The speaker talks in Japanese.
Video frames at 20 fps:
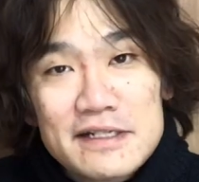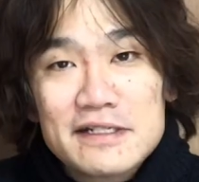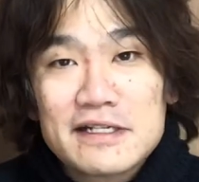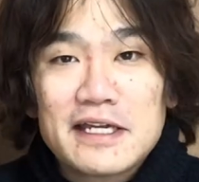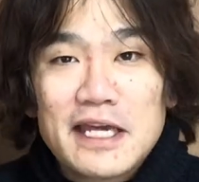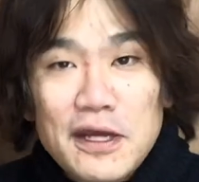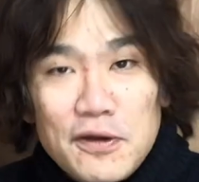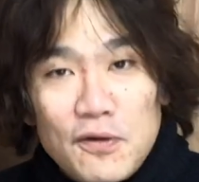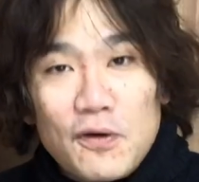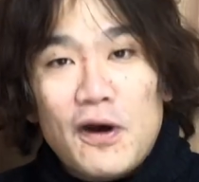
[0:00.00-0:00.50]

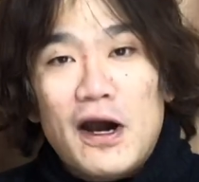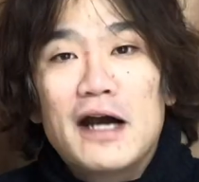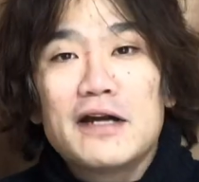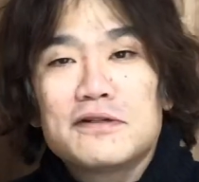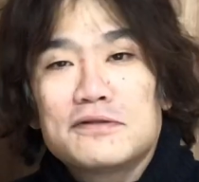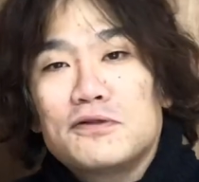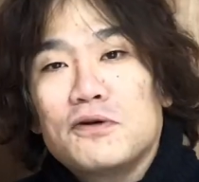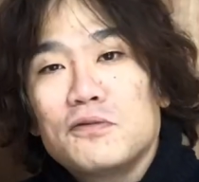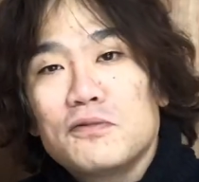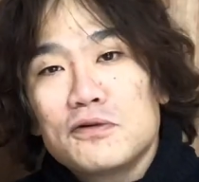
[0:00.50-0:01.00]
結構ある
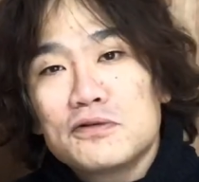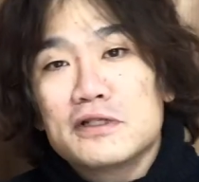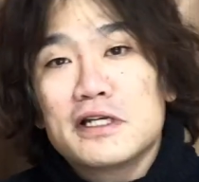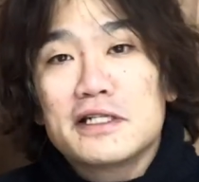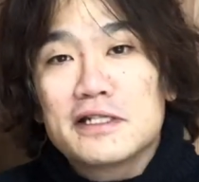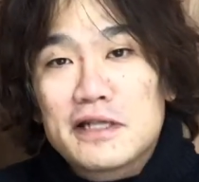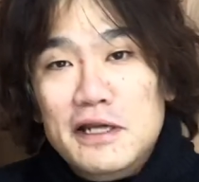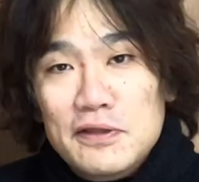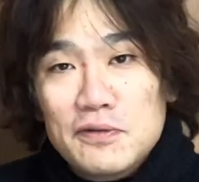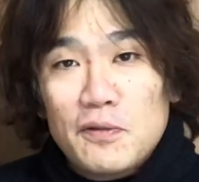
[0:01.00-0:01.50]
と思うんで
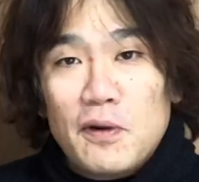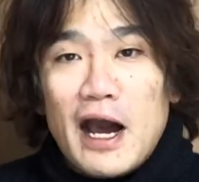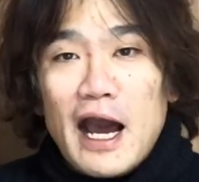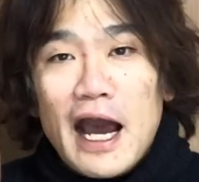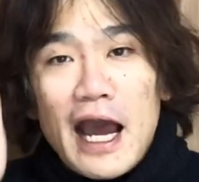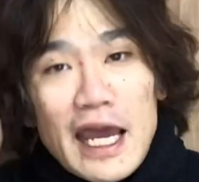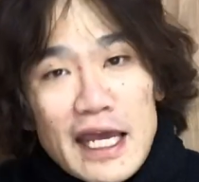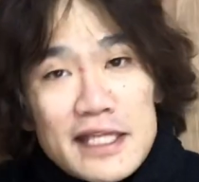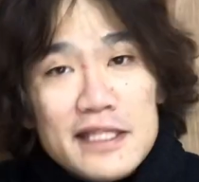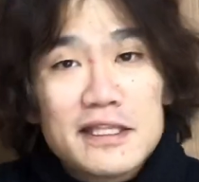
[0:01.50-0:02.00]
すけどもあ
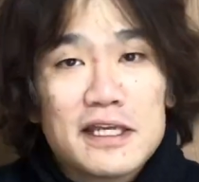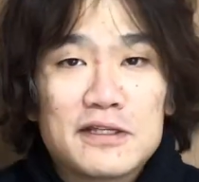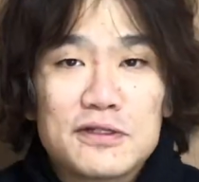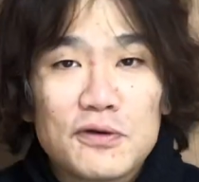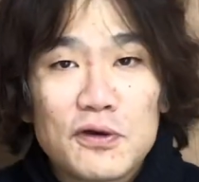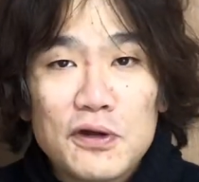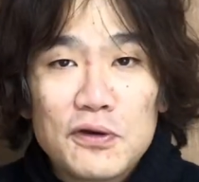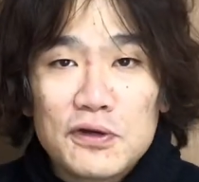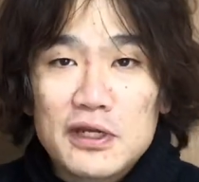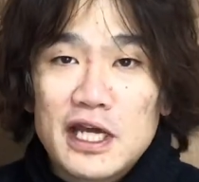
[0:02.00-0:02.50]
えてそ
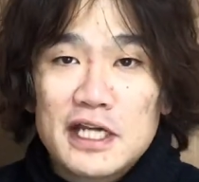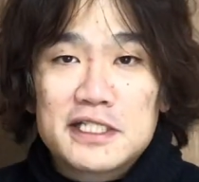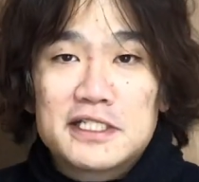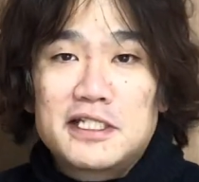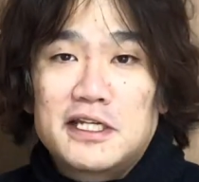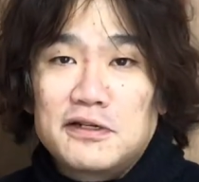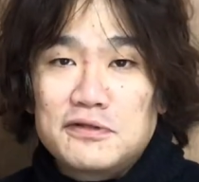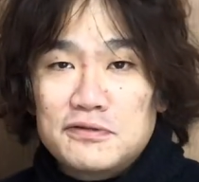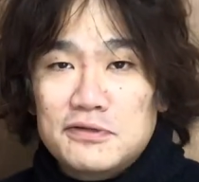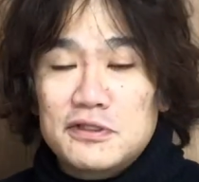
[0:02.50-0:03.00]
れをやっ
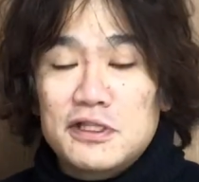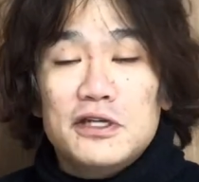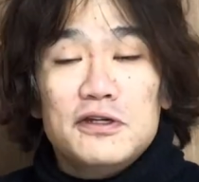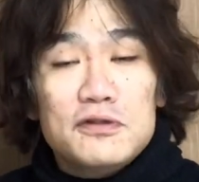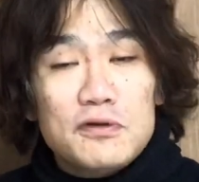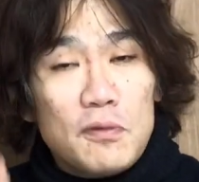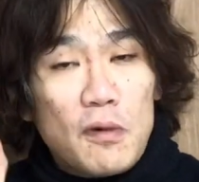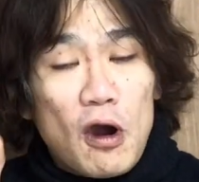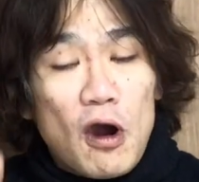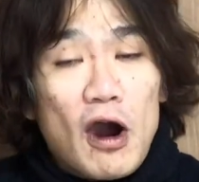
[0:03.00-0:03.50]
ちゃうっていう
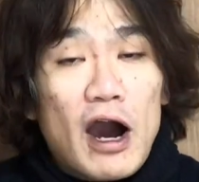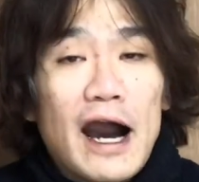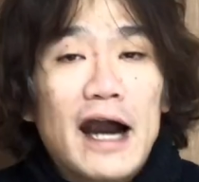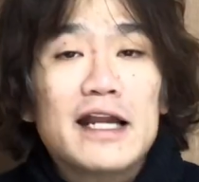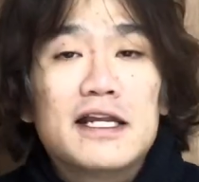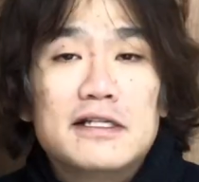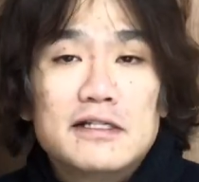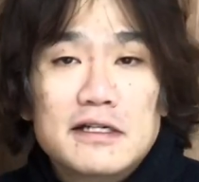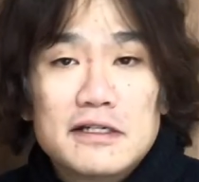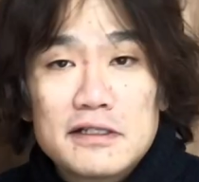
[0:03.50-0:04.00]
のもあ
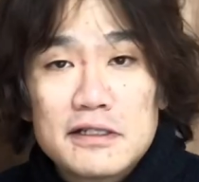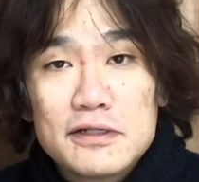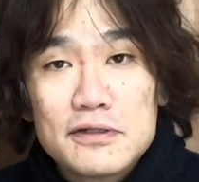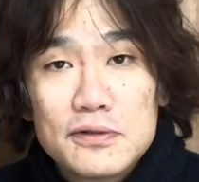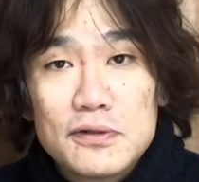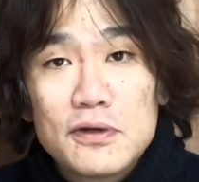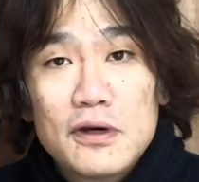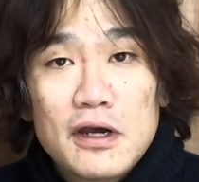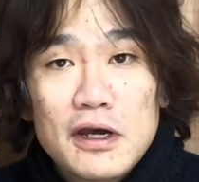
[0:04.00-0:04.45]
りなんですよ。